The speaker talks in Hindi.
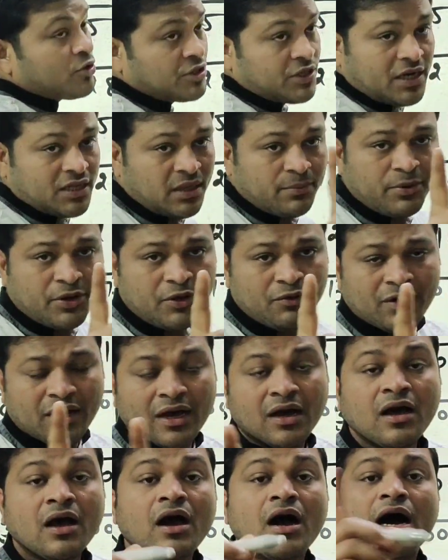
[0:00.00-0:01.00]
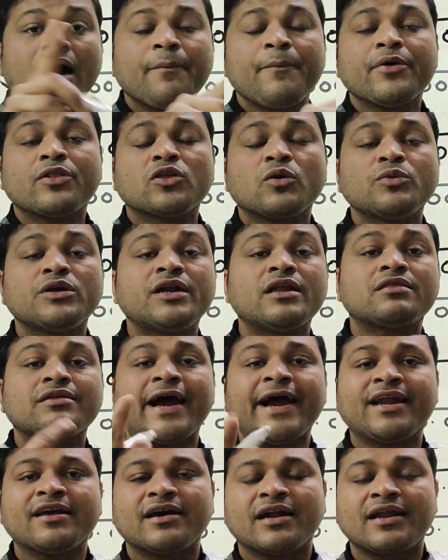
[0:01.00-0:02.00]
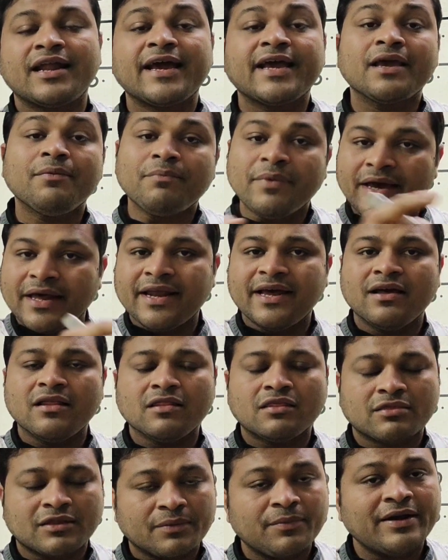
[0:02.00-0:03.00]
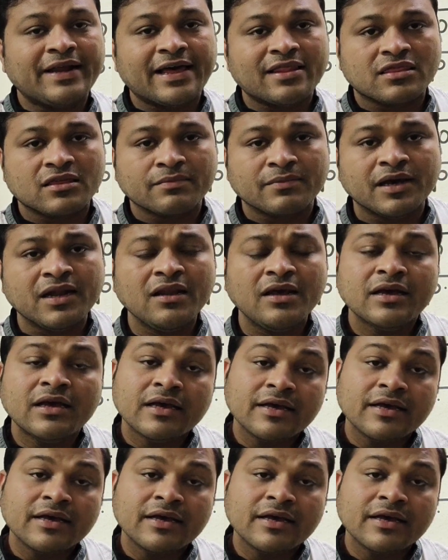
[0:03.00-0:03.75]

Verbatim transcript: क्वेश्चन खत्म नहीं हुआ अभी तो मुझे डिसाइड करना है कि मेरे आंसर में डेसिमल